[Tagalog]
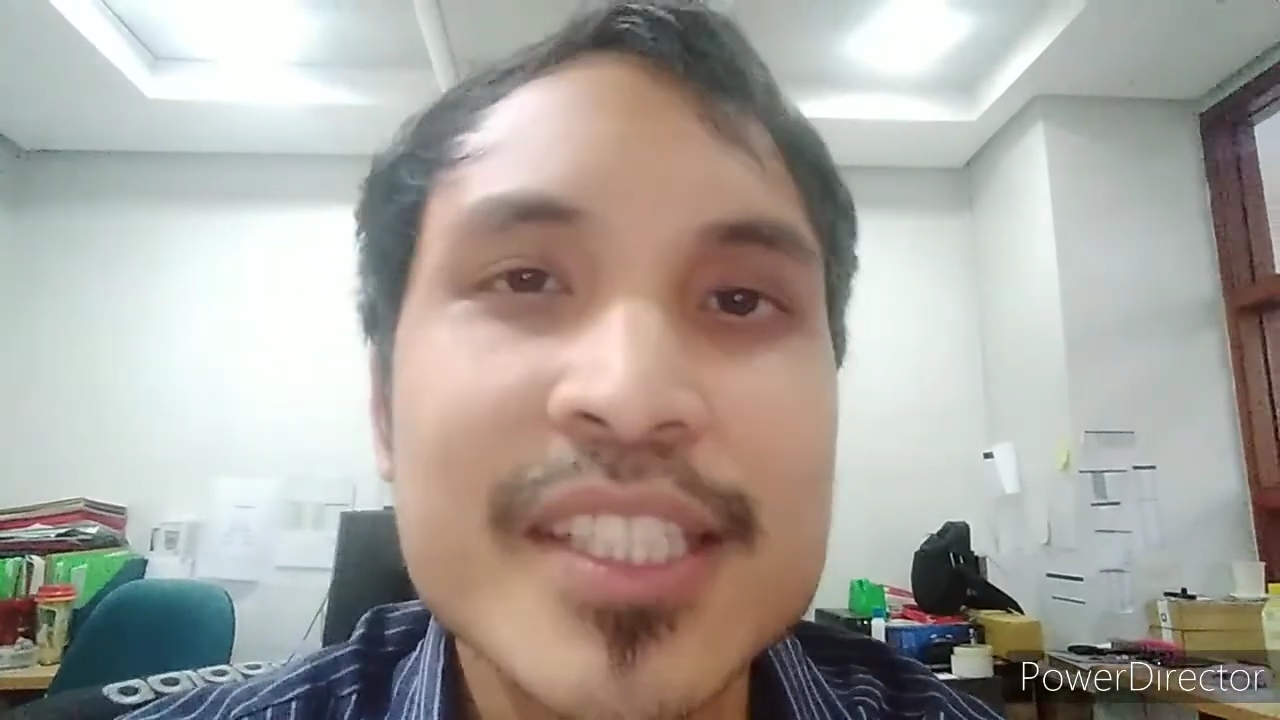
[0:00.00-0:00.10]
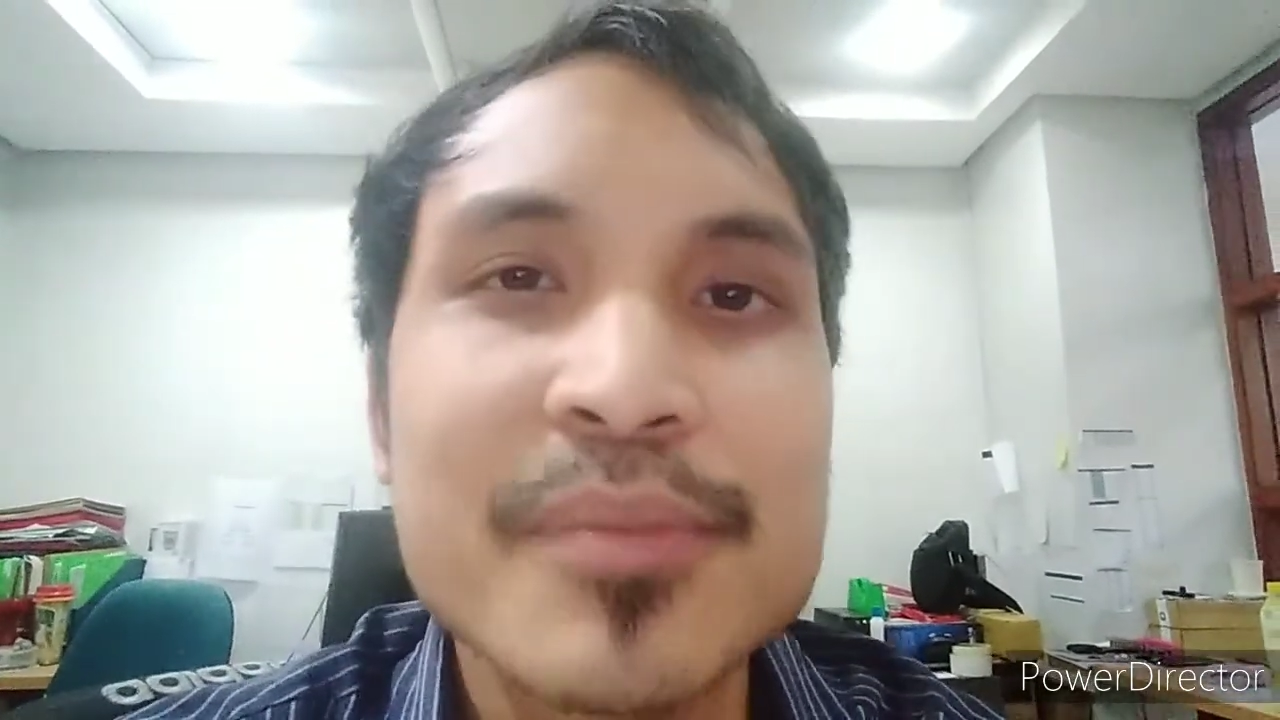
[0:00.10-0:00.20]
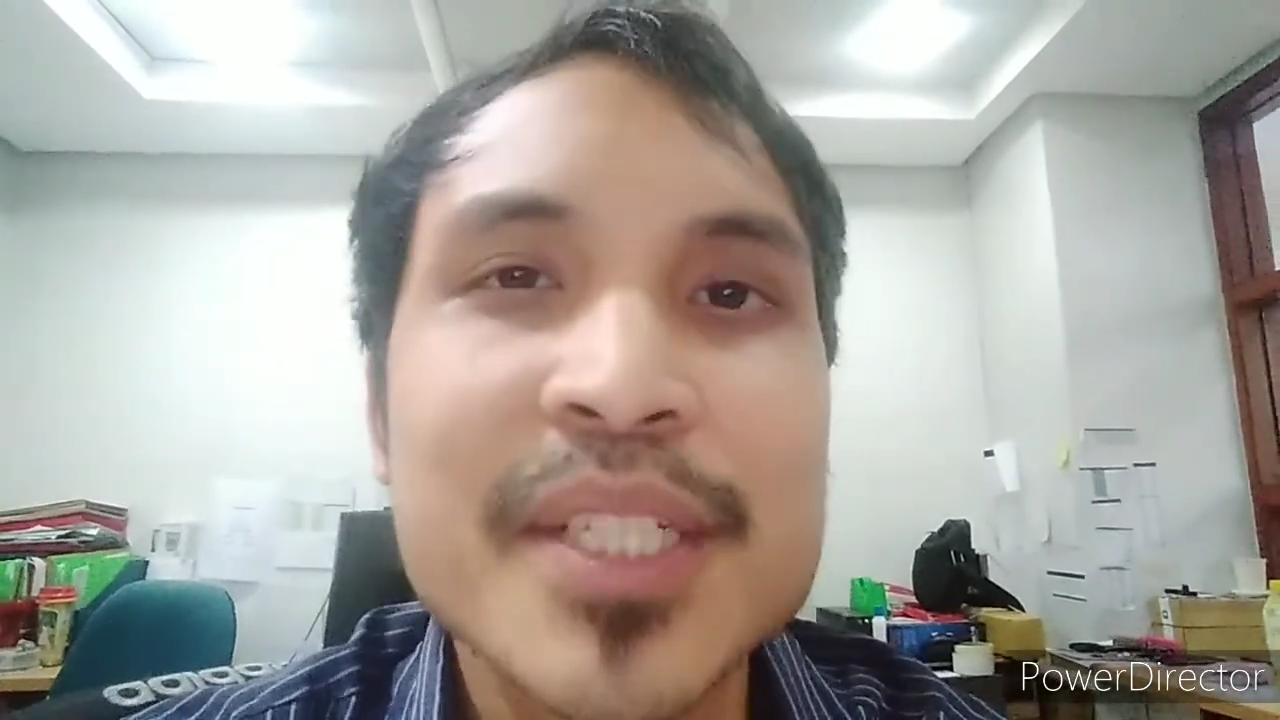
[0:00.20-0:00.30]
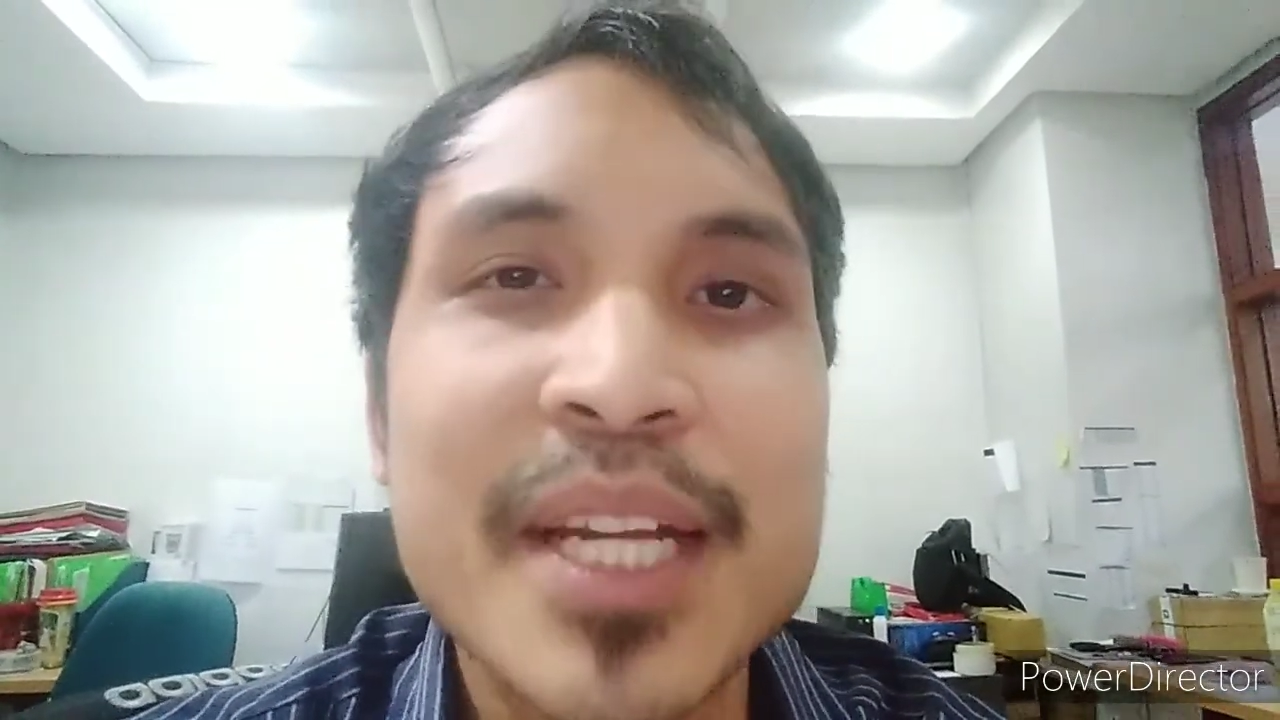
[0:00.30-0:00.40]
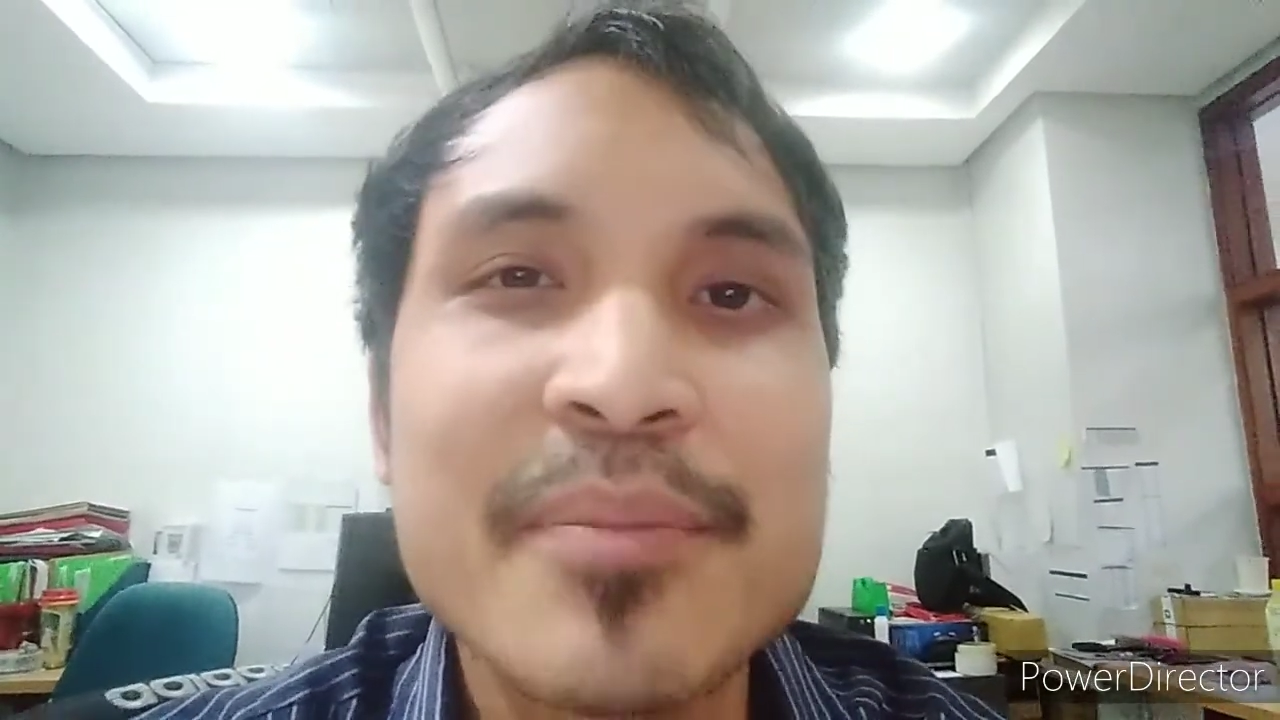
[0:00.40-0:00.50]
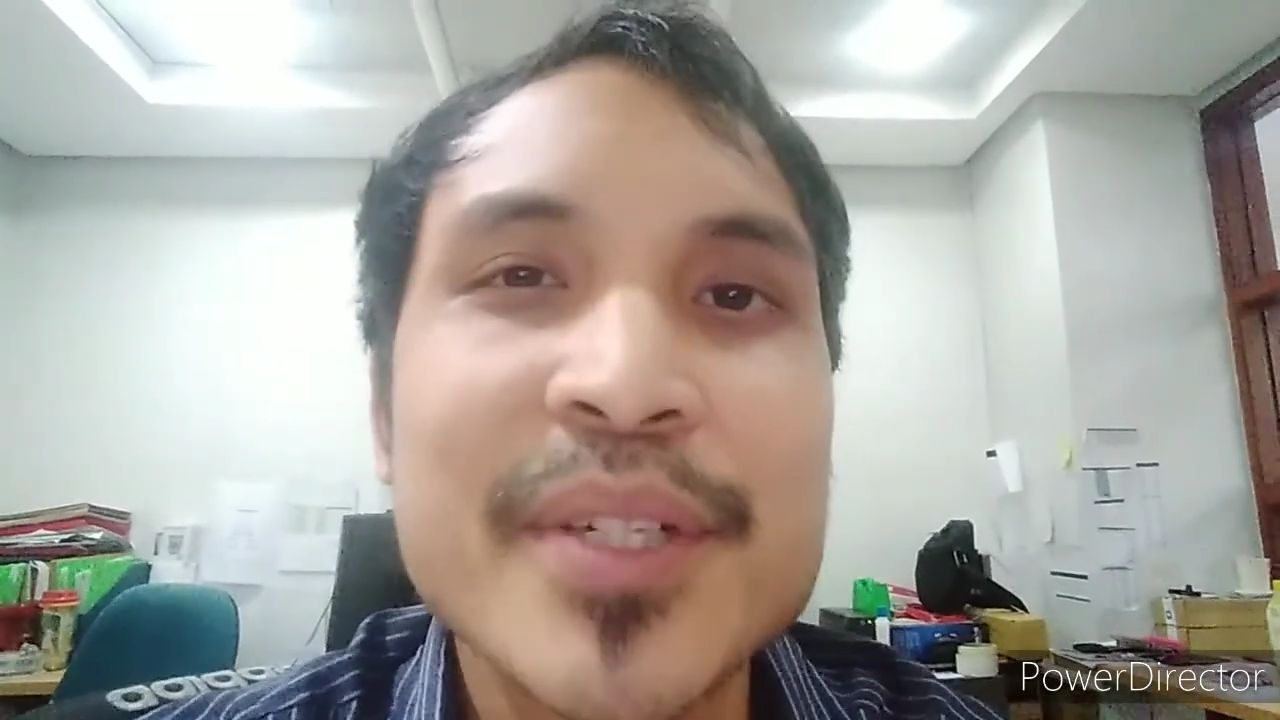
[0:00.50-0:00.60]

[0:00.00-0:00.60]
subscribe